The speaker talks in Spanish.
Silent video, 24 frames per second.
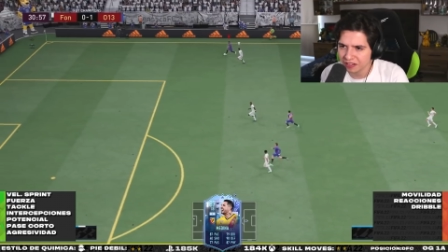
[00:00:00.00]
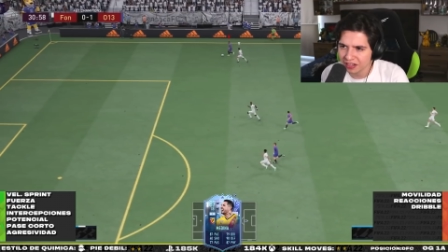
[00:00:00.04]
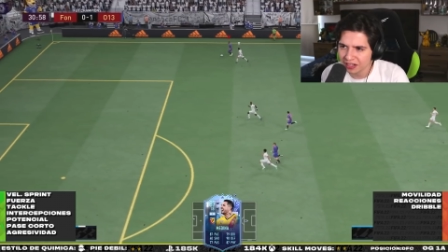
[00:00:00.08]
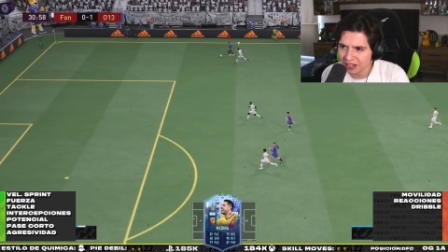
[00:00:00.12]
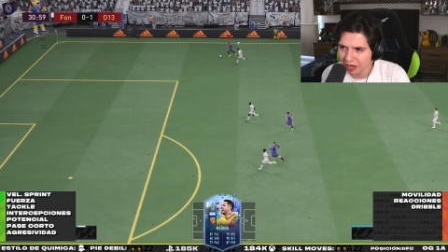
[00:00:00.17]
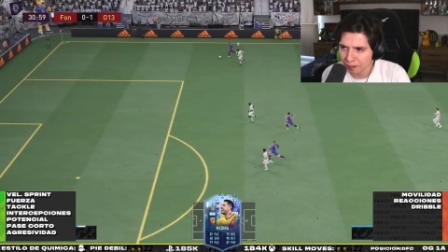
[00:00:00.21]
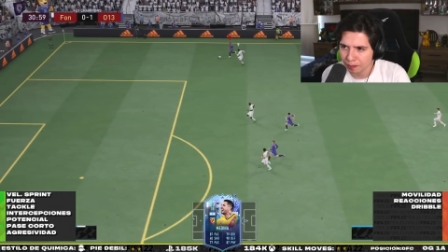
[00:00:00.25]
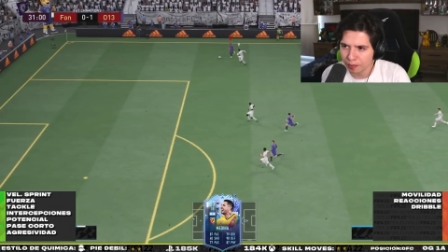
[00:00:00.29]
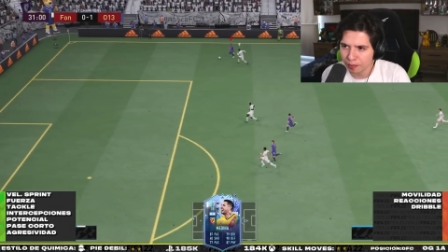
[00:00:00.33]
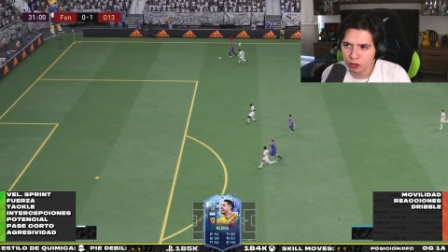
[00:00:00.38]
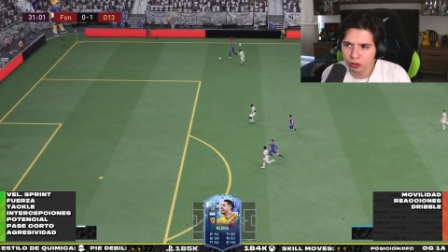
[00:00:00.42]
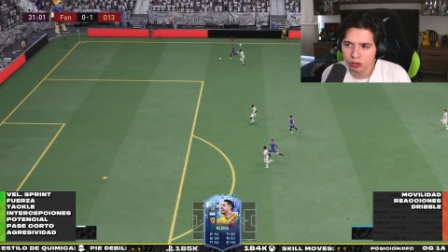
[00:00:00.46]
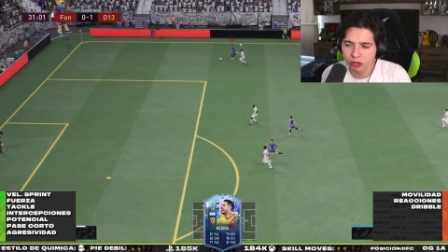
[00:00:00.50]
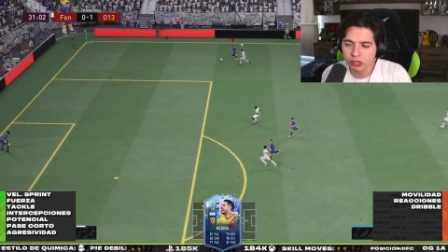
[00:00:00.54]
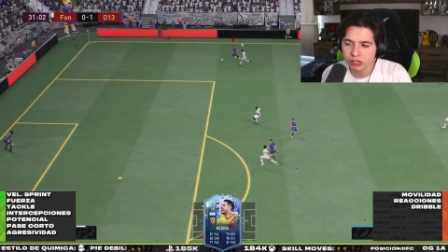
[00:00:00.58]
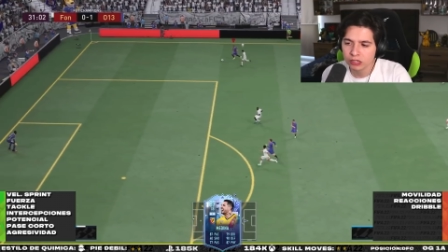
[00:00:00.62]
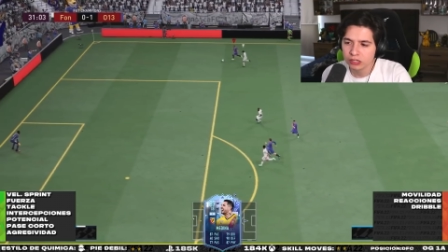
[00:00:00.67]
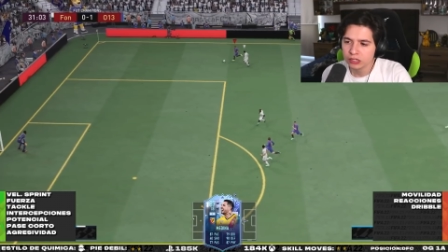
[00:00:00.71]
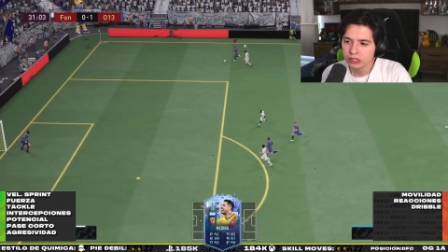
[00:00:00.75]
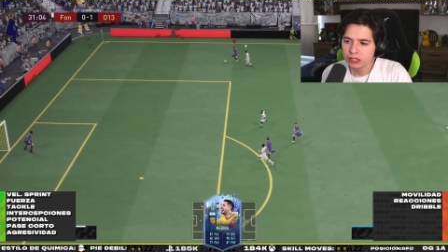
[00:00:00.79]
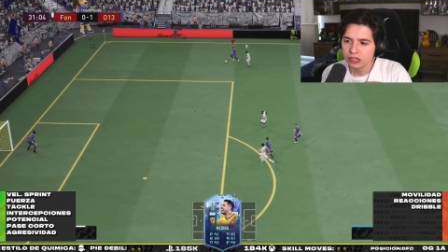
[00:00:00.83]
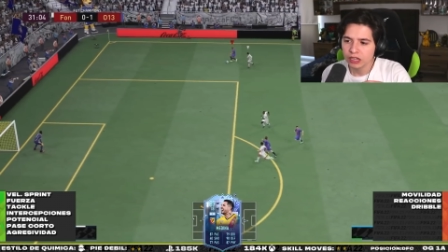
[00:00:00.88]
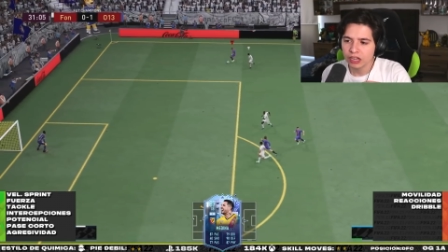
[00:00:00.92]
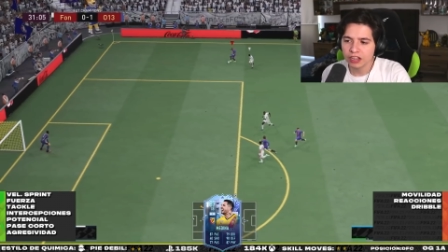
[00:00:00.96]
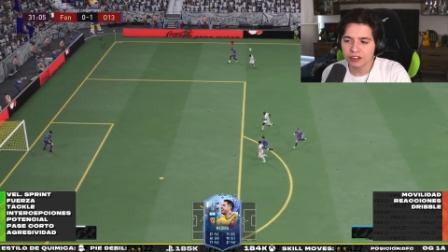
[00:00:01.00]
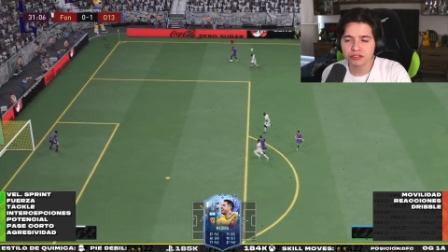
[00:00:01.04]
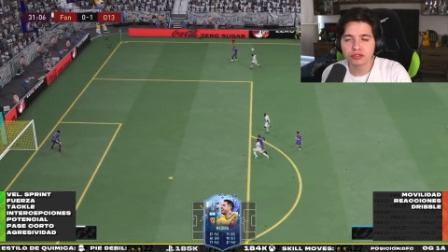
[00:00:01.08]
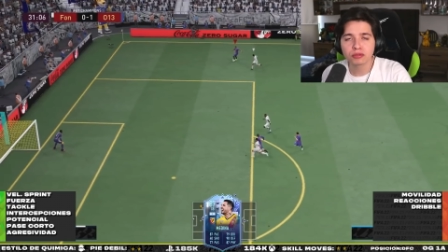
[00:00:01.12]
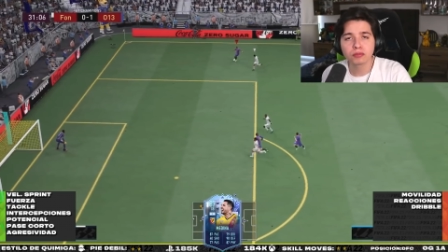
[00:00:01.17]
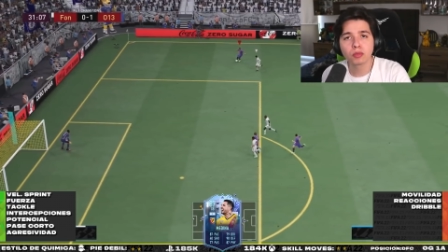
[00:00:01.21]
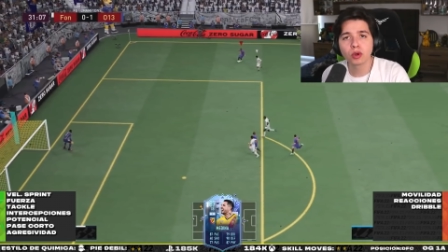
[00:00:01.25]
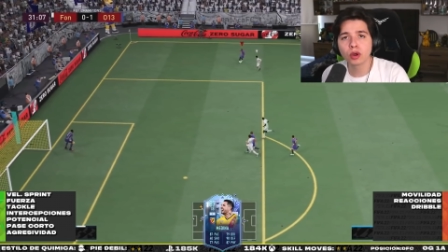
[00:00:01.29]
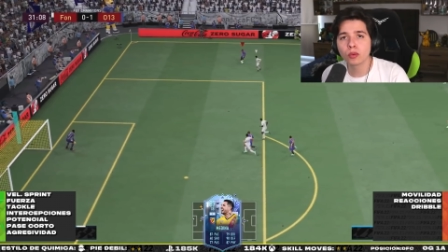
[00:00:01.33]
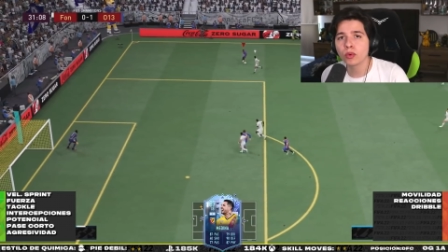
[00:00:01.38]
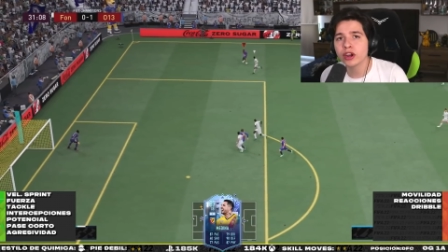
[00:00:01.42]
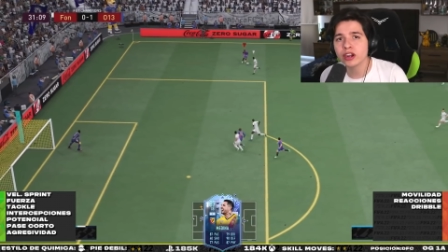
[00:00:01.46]
rápido, es un
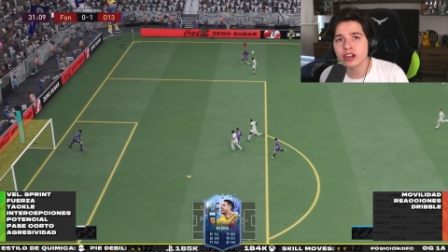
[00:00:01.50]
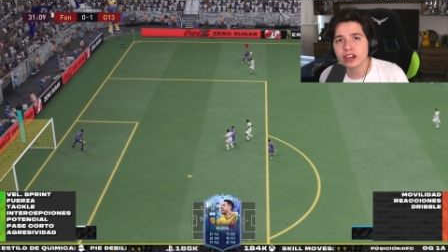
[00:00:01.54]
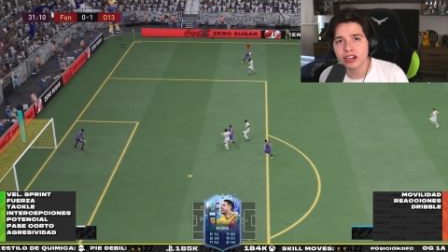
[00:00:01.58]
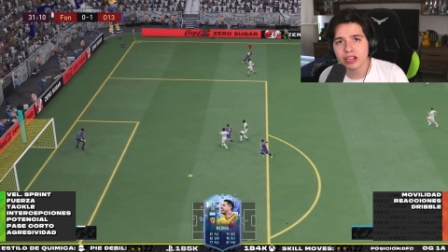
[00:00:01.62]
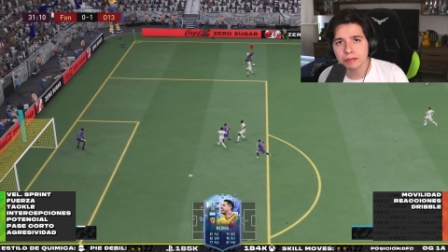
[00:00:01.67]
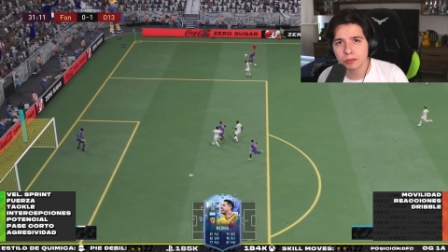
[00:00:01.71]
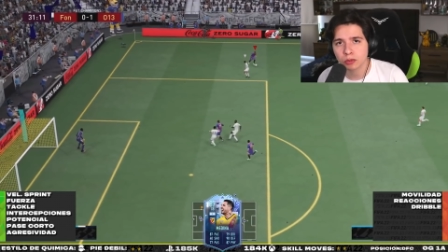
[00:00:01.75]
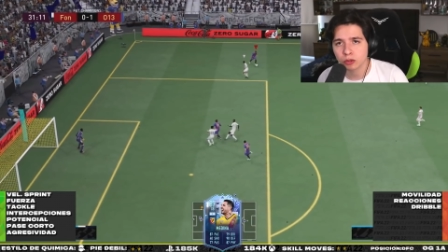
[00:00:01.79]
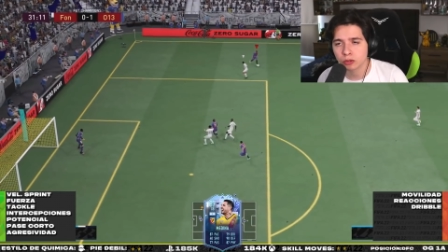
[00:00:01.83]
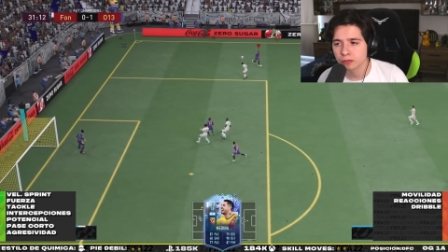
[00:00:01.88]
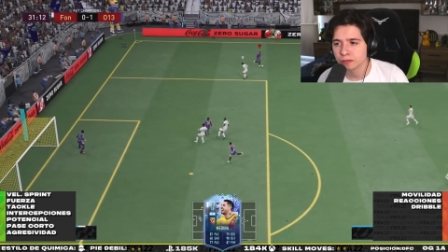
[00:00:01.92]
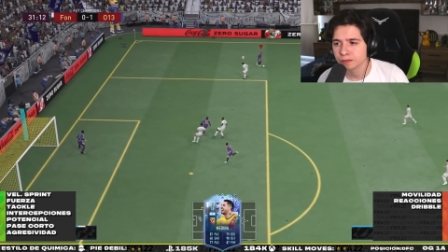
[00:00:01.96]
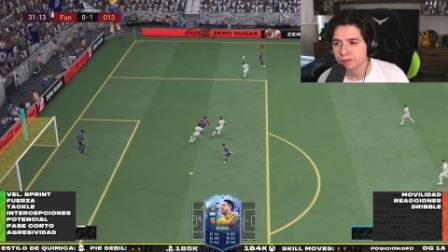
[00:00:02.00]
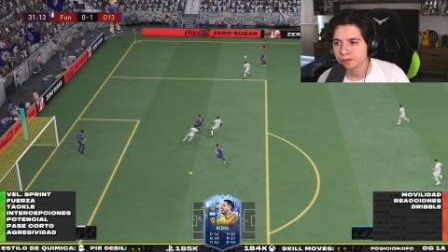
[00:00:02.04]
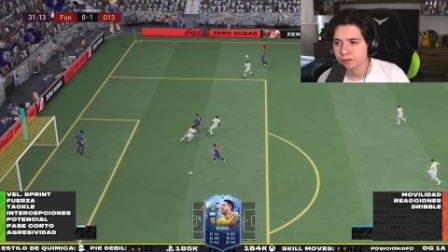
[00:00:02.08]
muy buen ritmo.